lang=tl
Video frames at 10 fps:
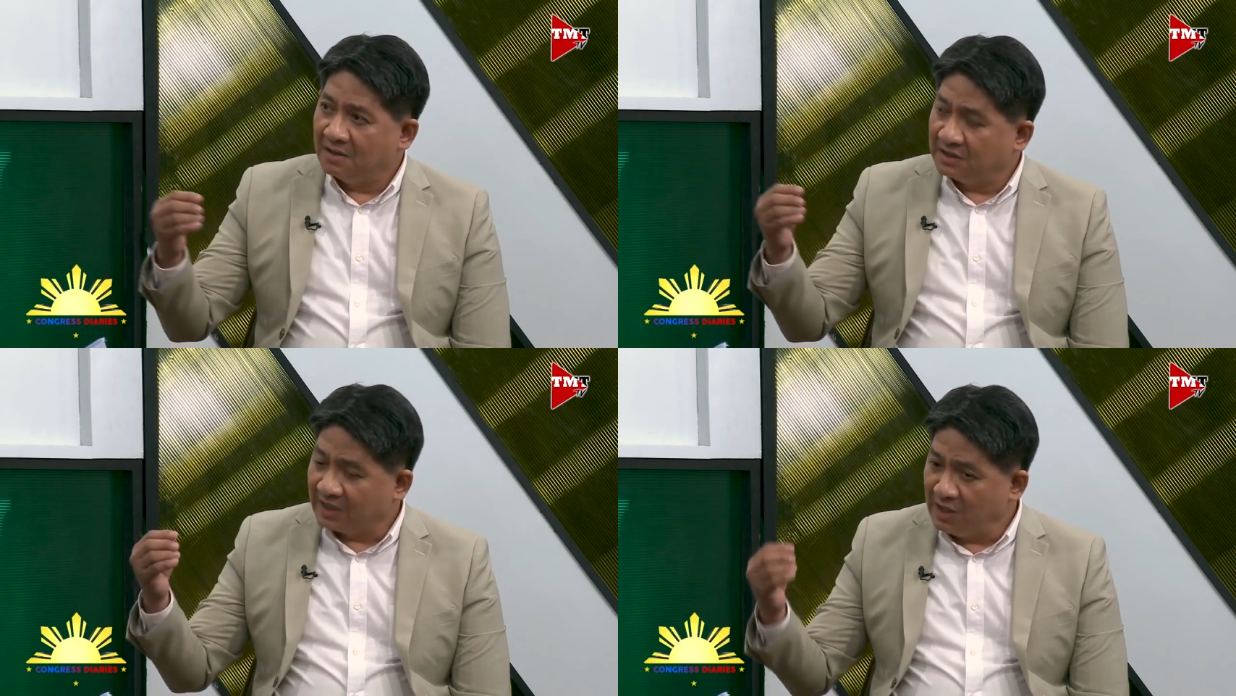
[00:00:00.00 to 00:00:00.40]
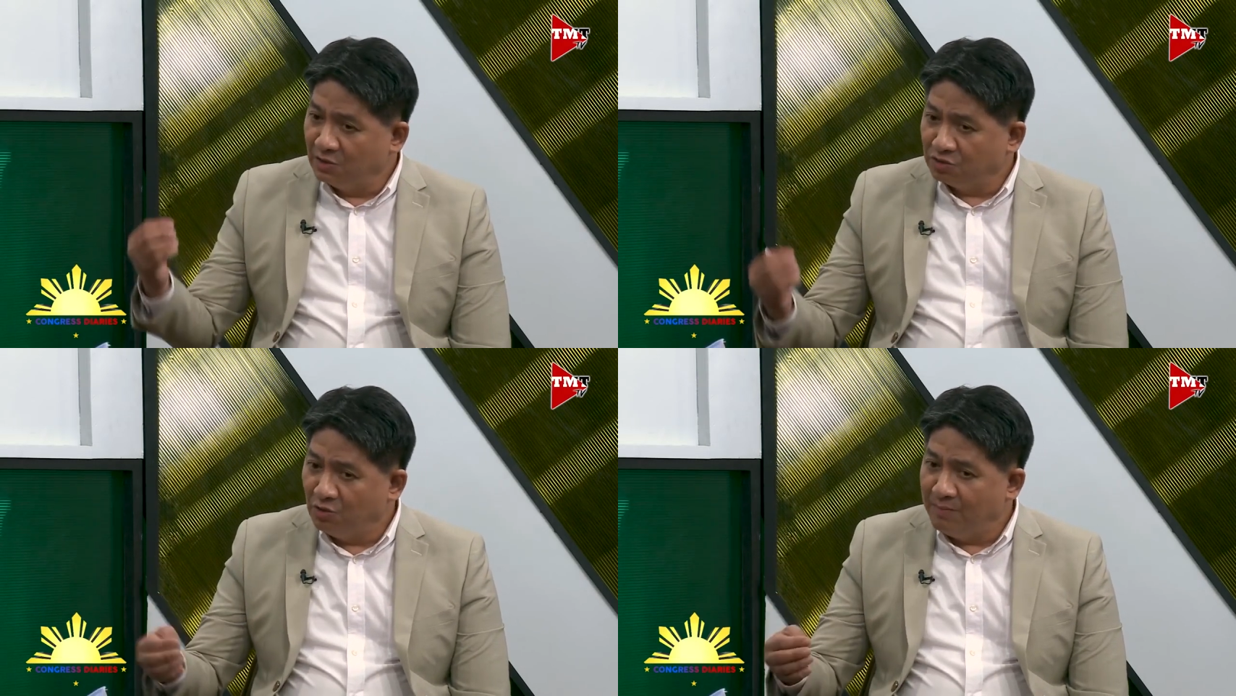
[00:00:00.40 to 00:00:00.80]
Uh, sa,
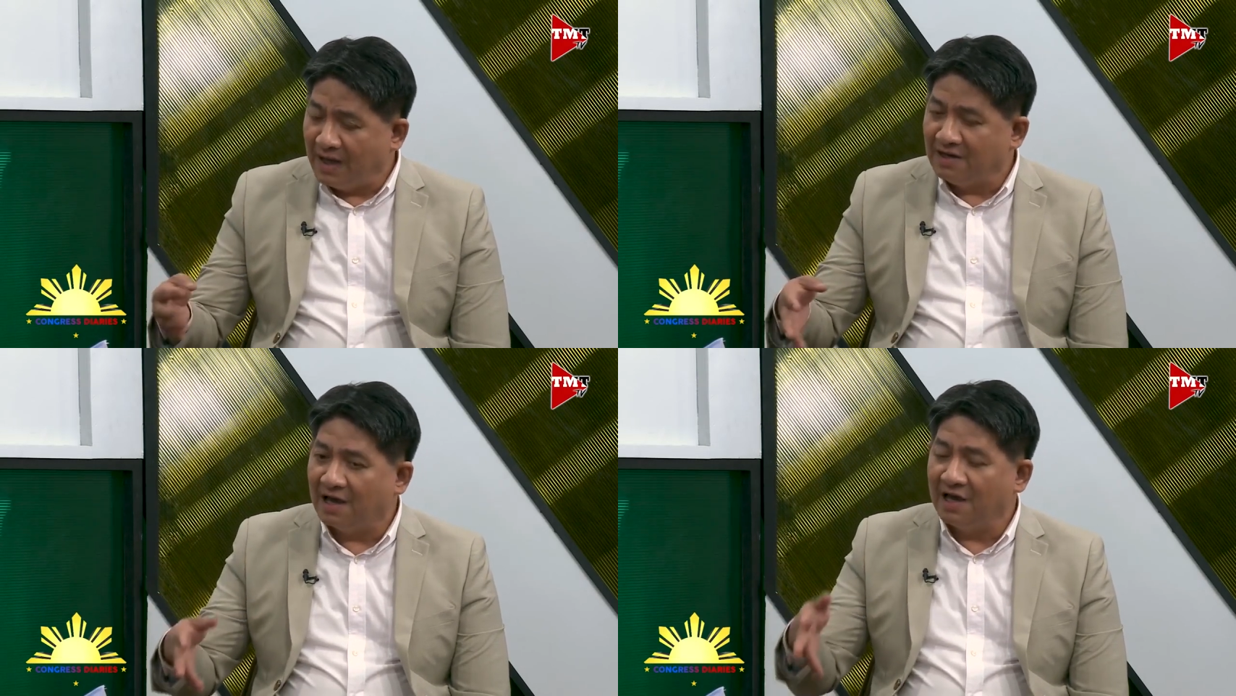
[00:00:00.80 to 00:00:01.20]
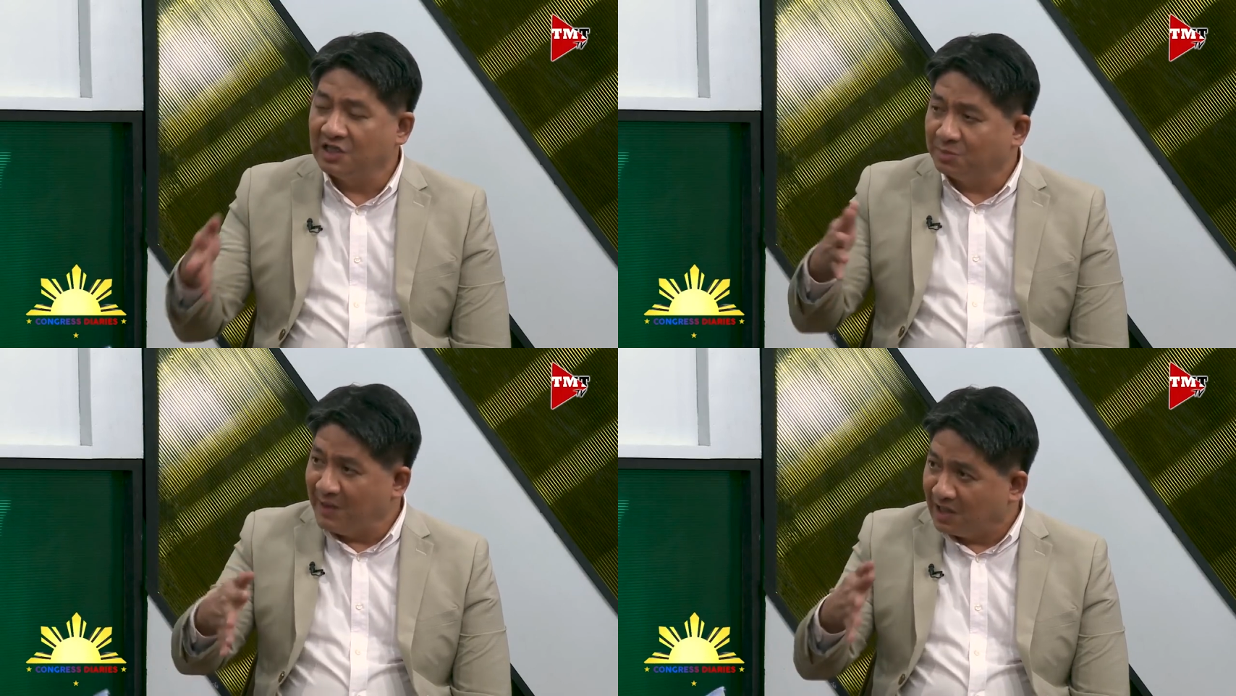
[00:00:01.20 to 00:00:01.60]
yung tubig,
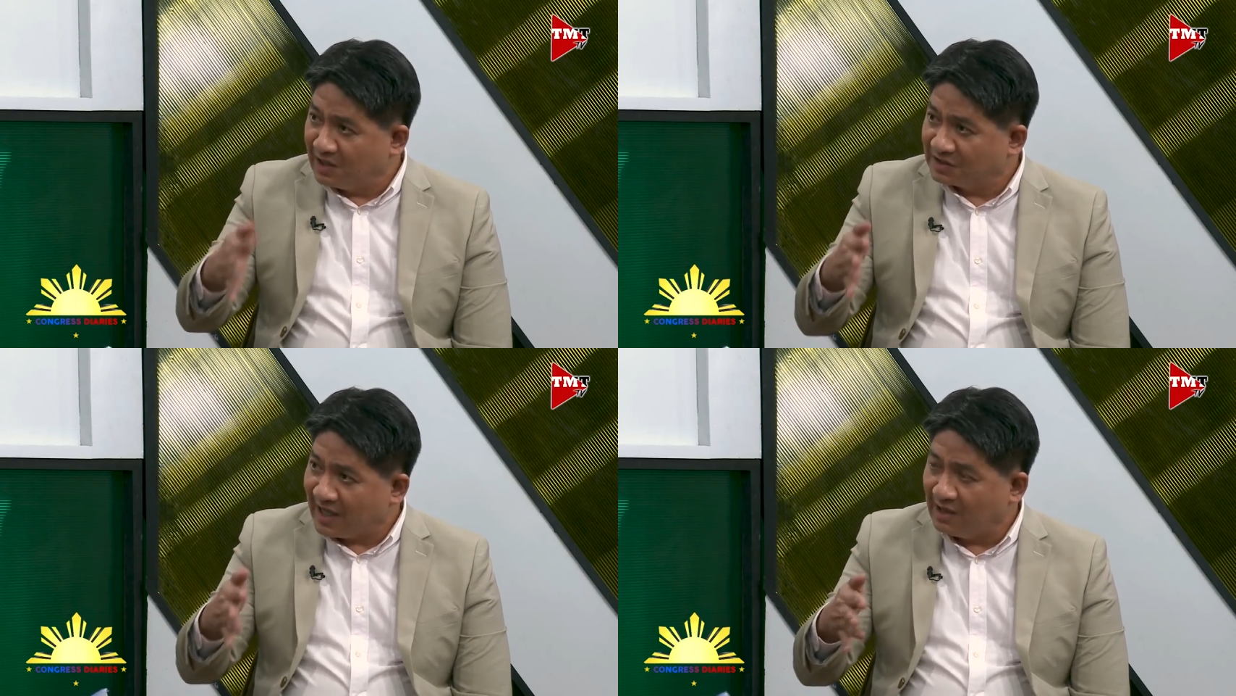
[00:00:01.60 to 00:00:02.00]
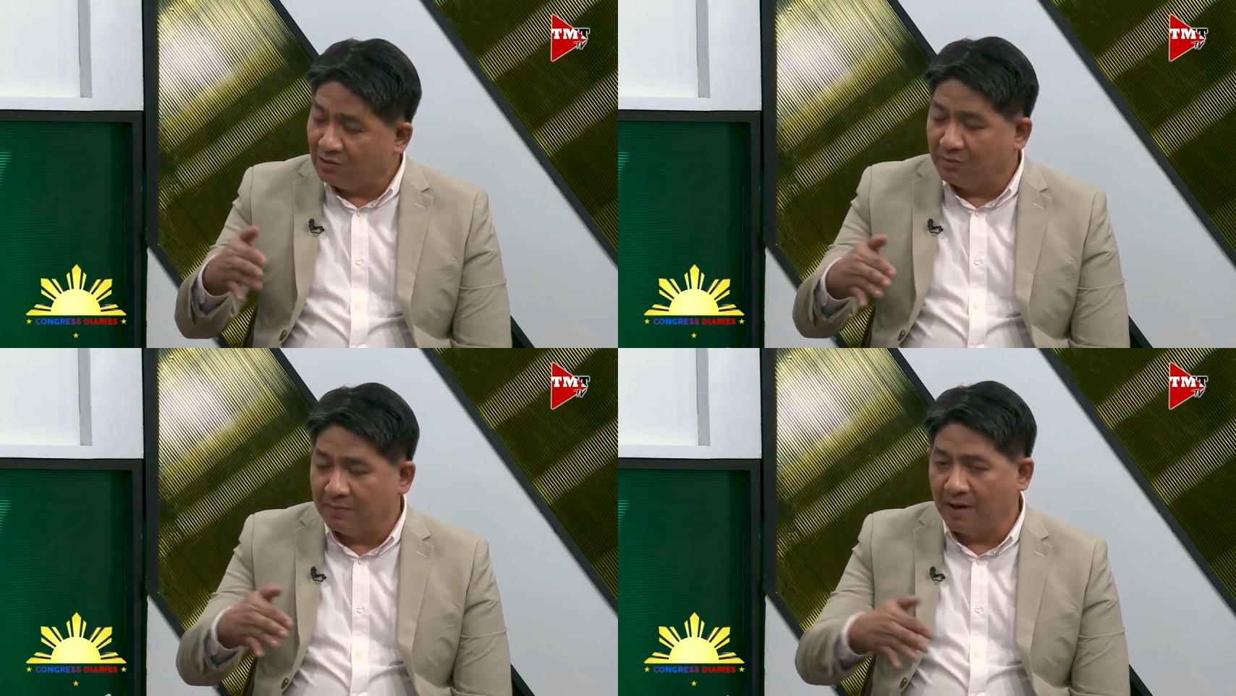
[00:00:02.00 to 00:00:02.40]
naka-experience
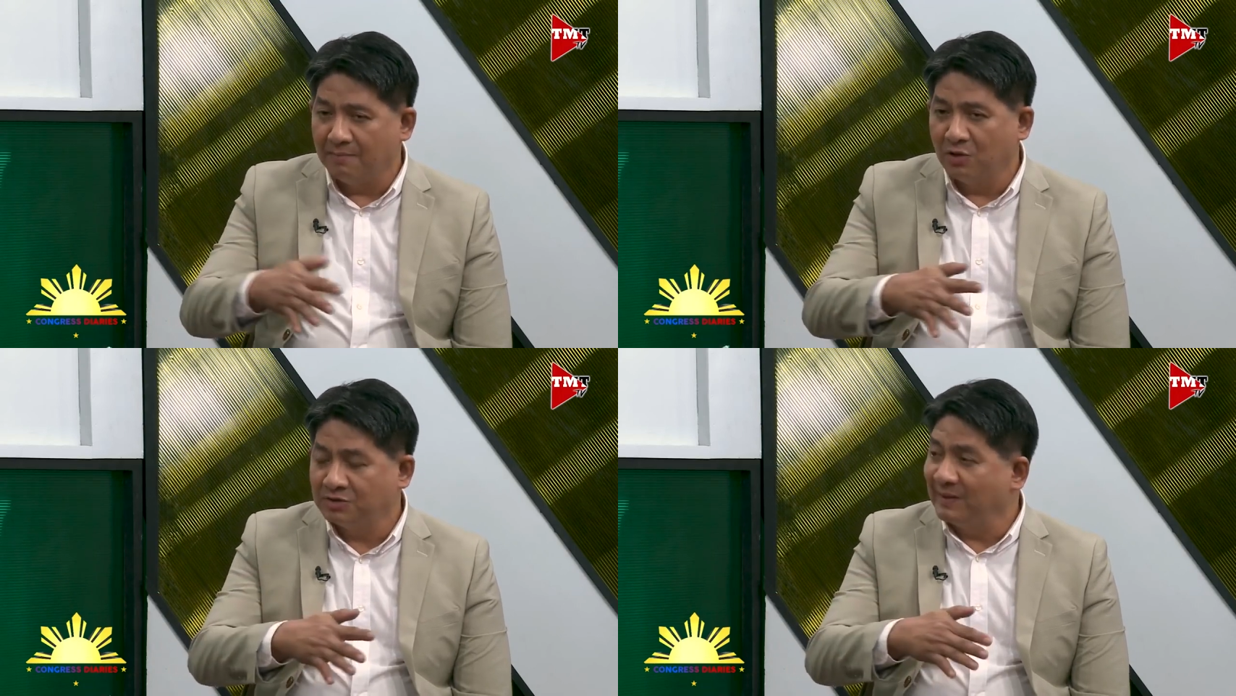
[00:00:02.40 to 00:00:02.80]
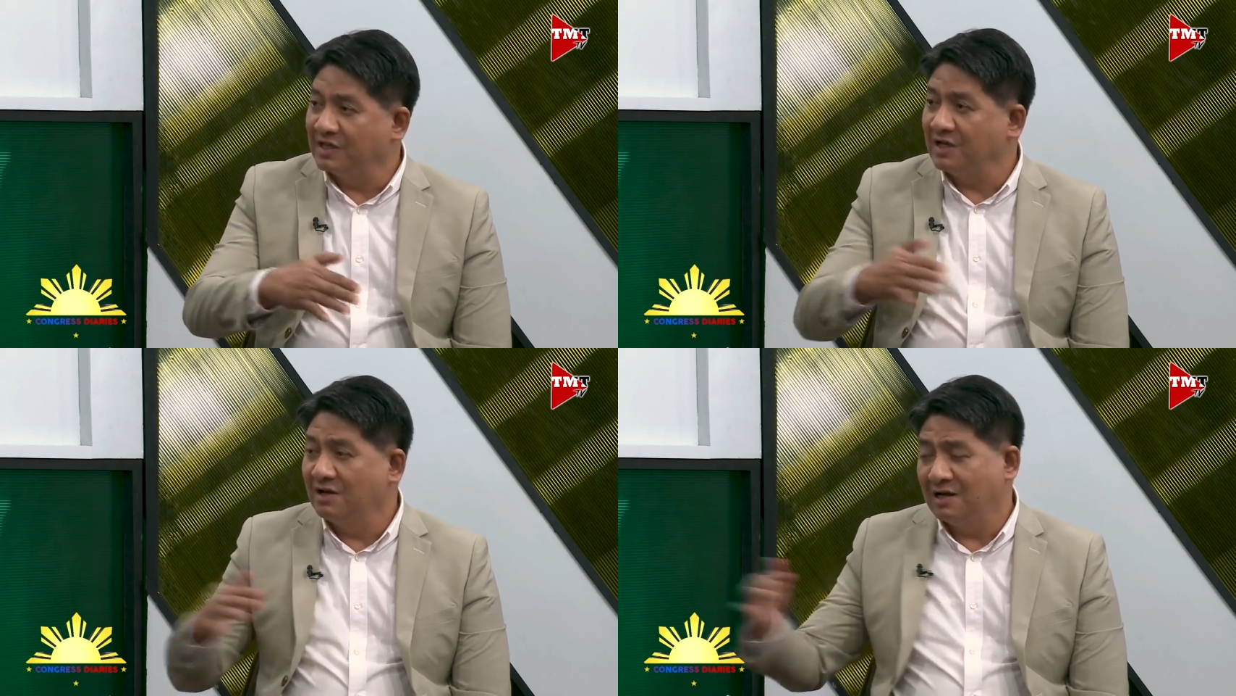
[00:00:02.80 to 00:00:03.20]
tayo uh, most
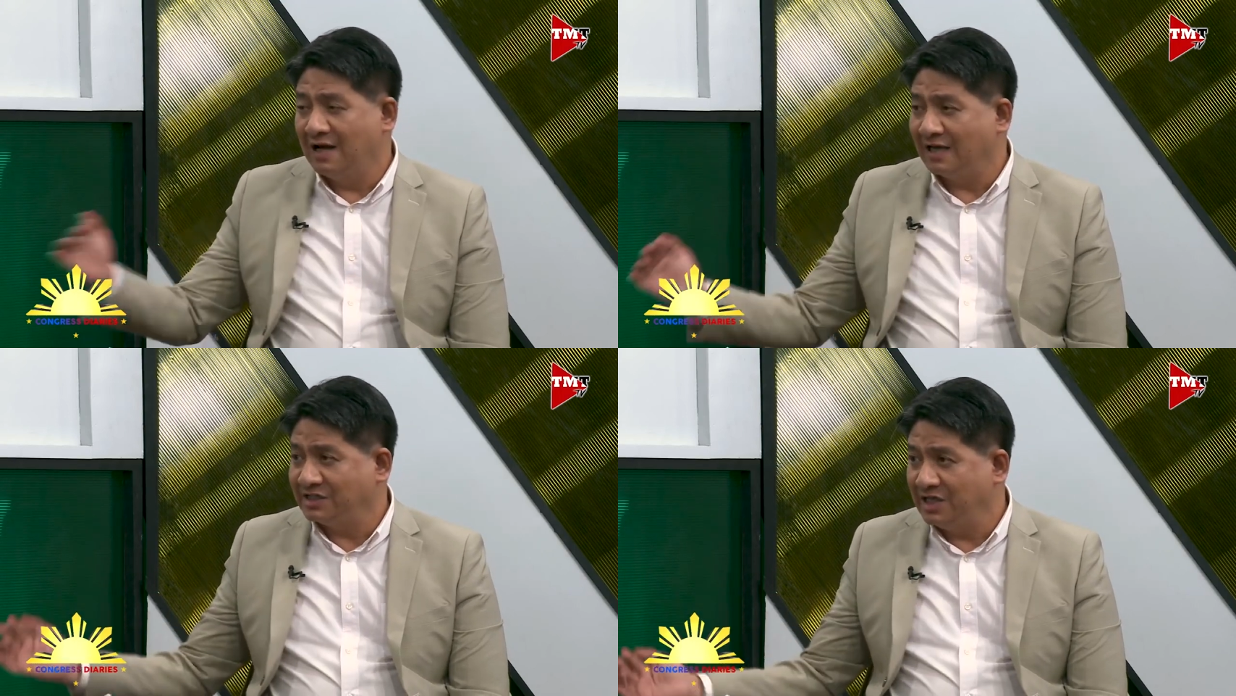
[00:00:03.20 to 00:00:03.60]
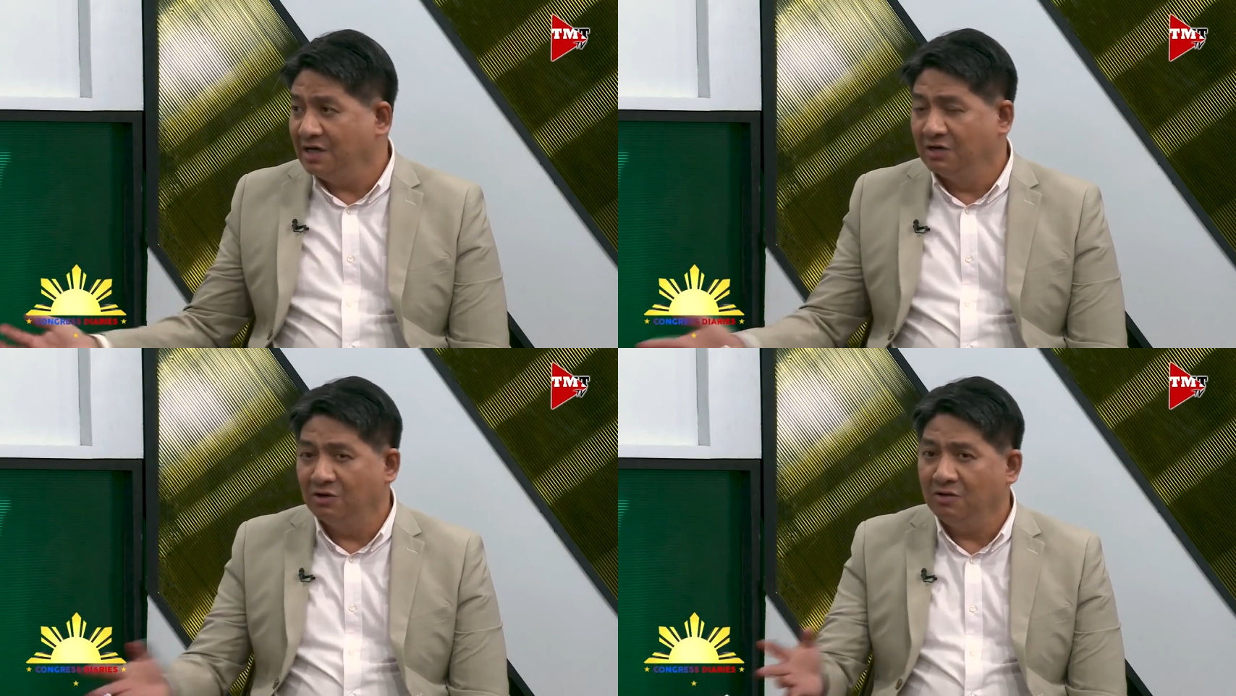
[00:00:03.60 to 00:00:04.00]
particularly last
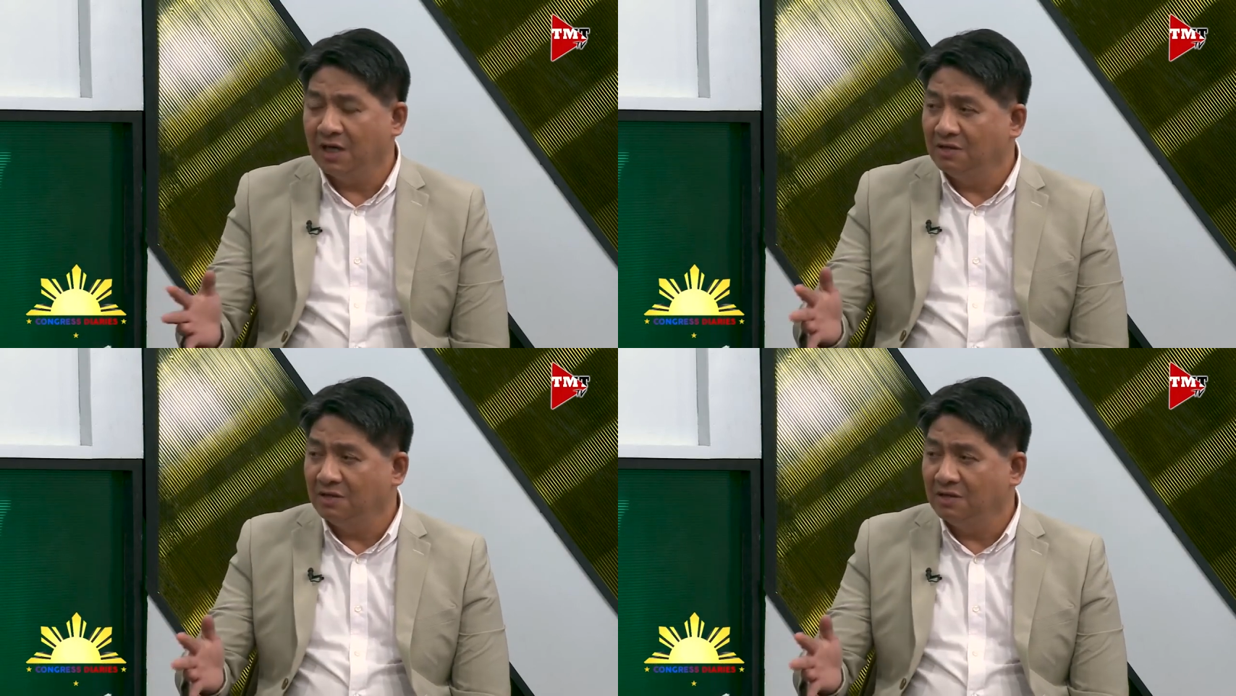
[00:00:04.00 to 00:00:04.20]
year, no?